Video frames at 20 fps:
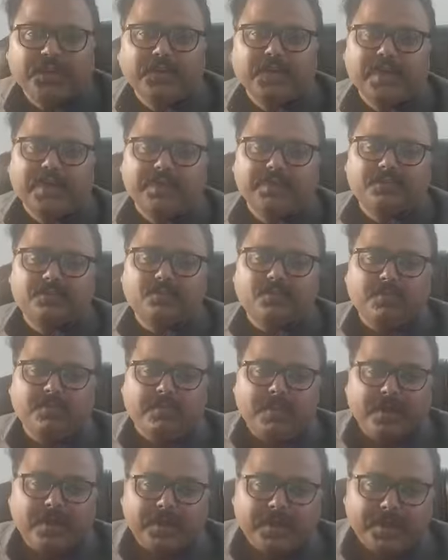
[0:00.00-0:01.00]
ट्रेंड्स को
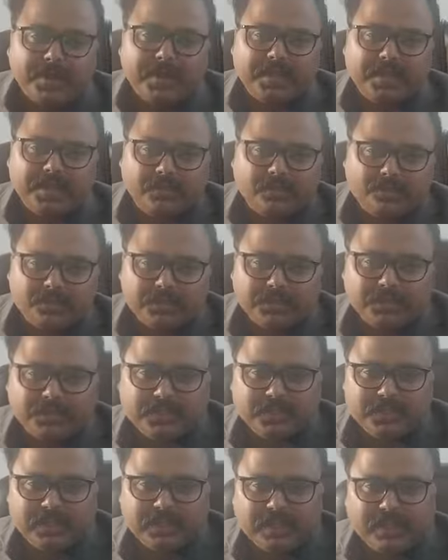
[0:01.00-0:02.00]
पकड़ने की कोशिश
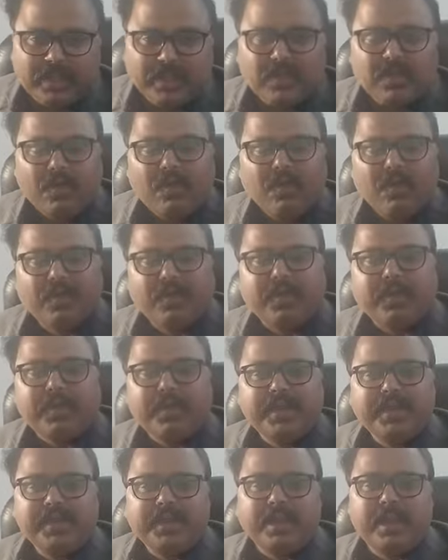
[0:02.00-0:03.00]
की और
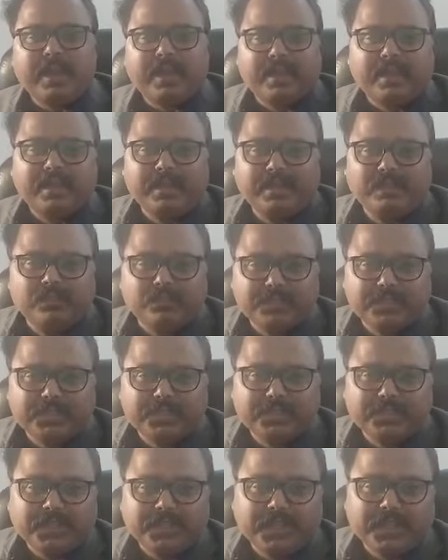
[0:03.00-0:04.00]
कहीं ना कहीं
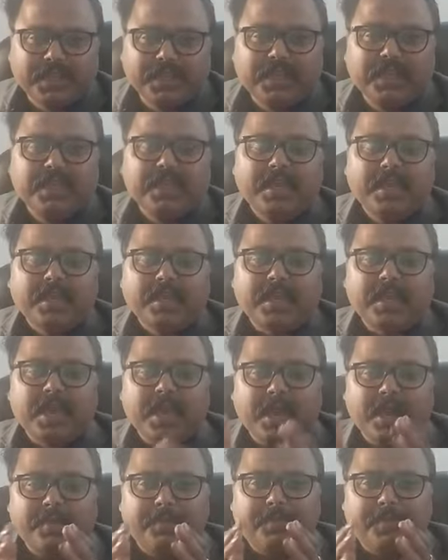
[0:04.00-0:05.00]
कोशिश की कि
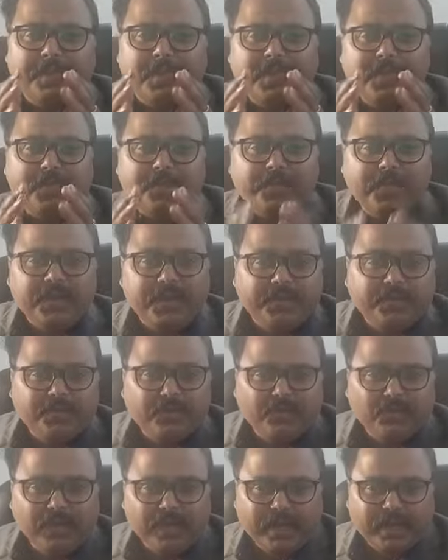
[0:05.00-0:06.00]
हम कंटेंट
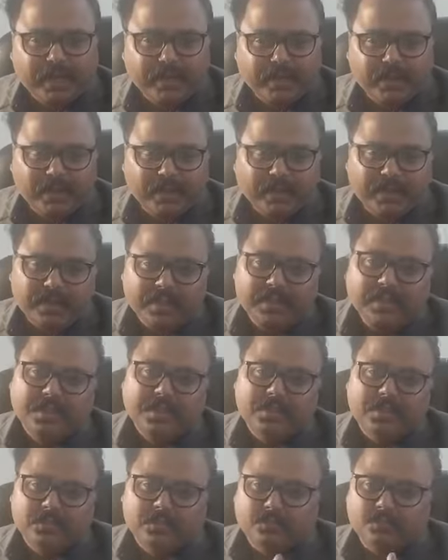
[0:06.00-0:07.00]
को लेकर
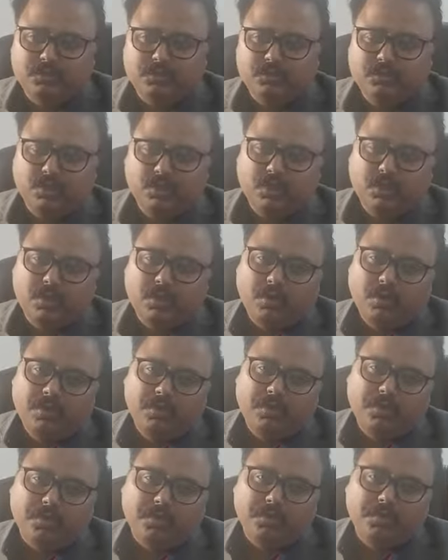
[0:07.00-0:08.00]
जो
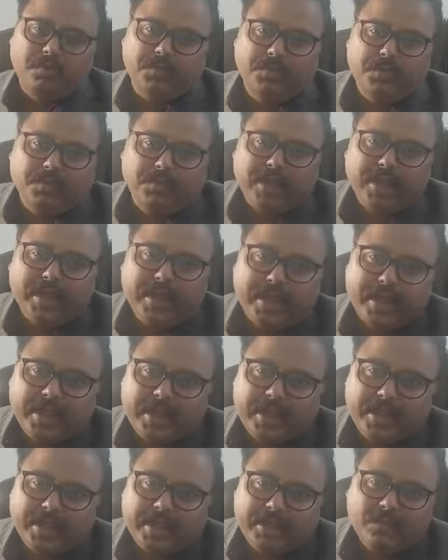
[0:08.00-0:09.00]
व्यूअर हैं
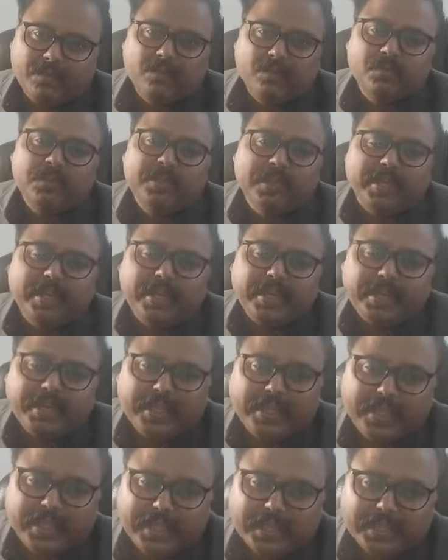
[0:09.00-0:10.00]
उनके
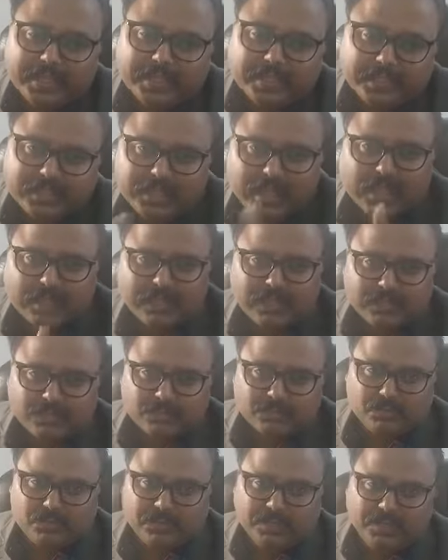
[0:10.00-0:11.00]
लिए ज़्यादा
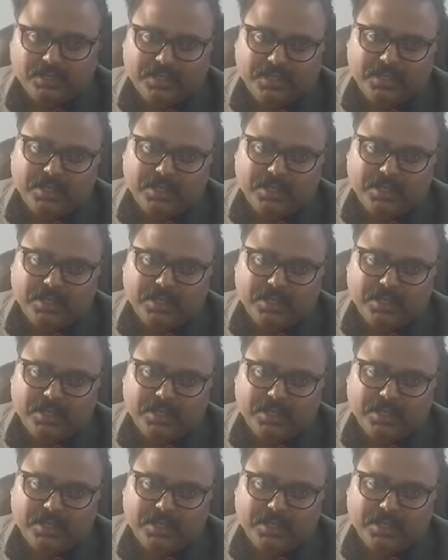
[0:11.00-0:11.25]
सोचें